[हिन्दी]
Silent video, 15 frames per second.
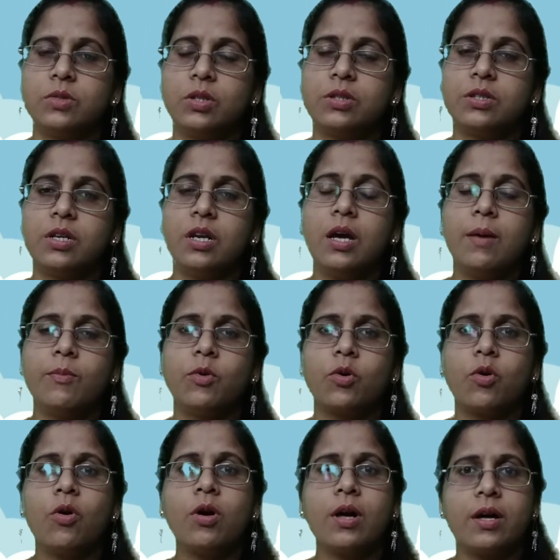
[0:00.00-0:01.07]
इसीलिए हम लोग
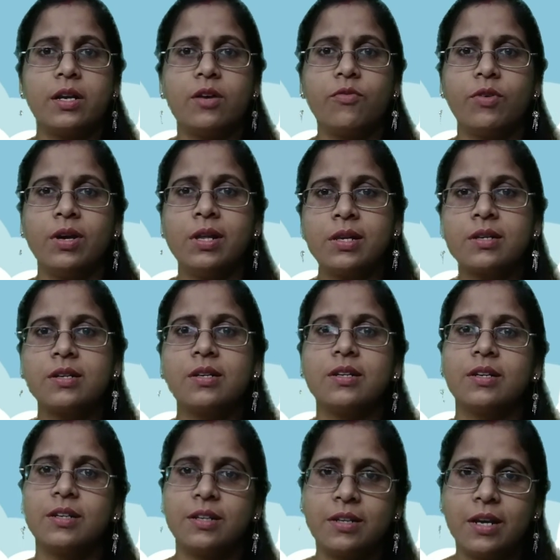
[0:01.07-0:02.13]
को खाना वेस्ट
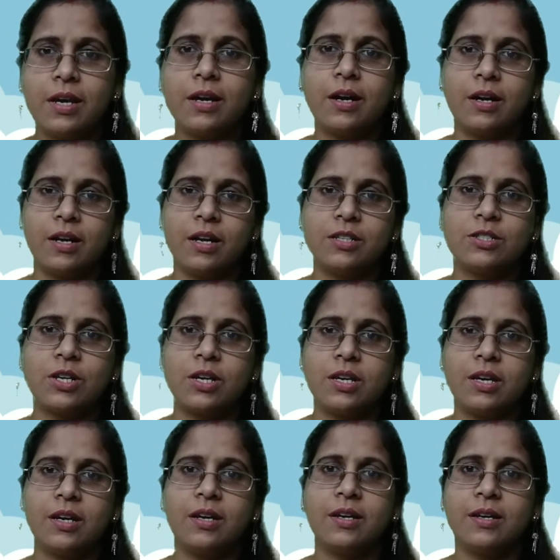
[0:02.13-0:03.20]
नहीं करना
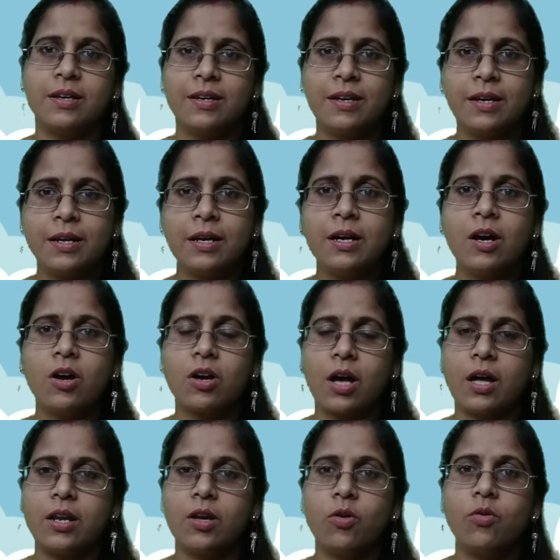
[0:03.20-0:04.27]
चाहिए है ना
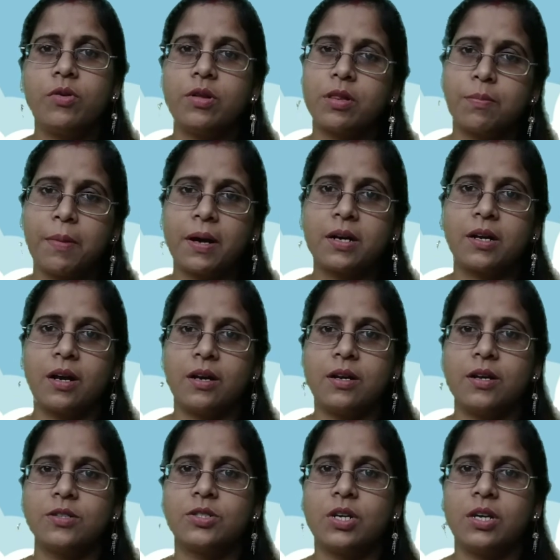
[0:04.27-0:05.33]
खाने को रिस्पेक्ट
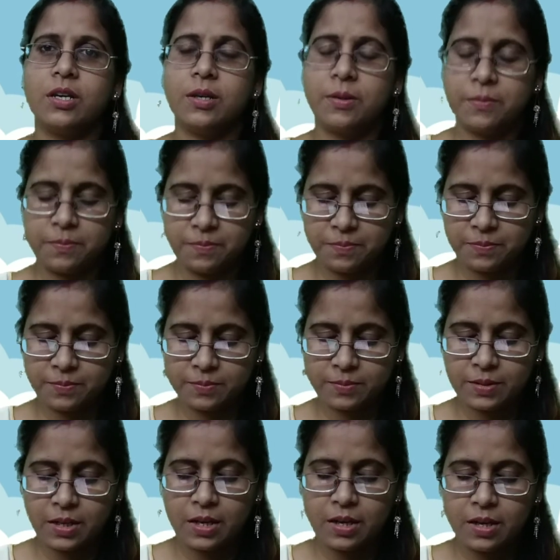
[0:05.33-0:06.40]
करना चाहिए
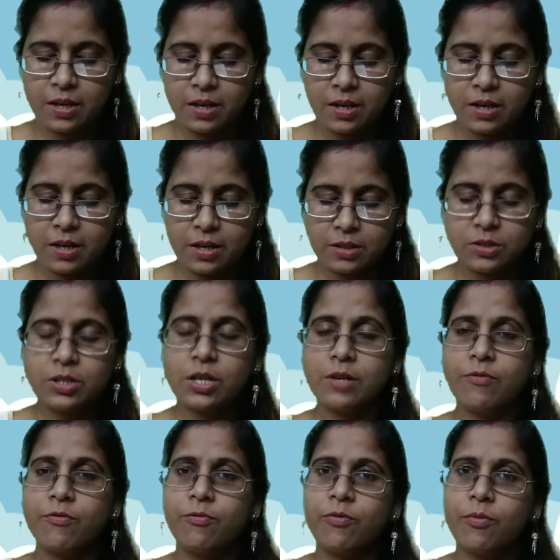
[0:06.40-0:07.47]
अच्छा
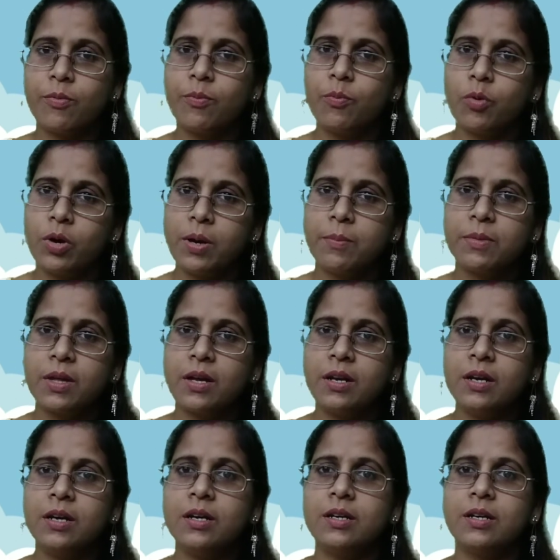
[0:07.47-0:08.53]
पोएम था ना
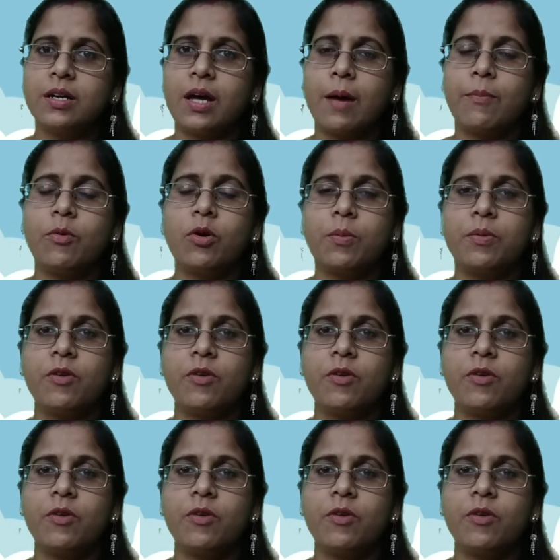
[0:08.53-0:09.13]
आप लोग